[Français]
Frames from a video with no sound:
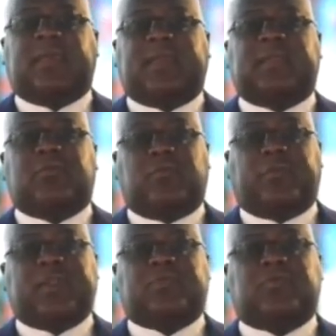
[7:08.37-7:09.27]
et des
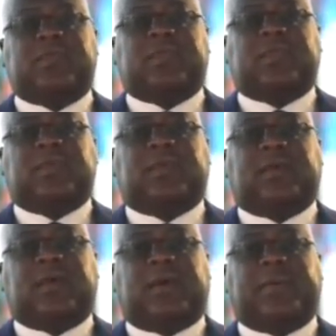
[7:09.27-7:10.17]
nouvelles unités
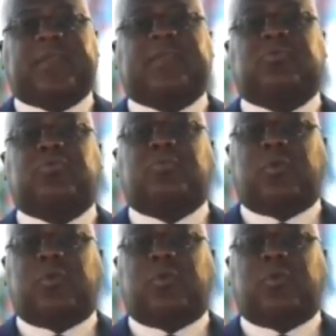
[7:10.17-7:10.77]
à partir du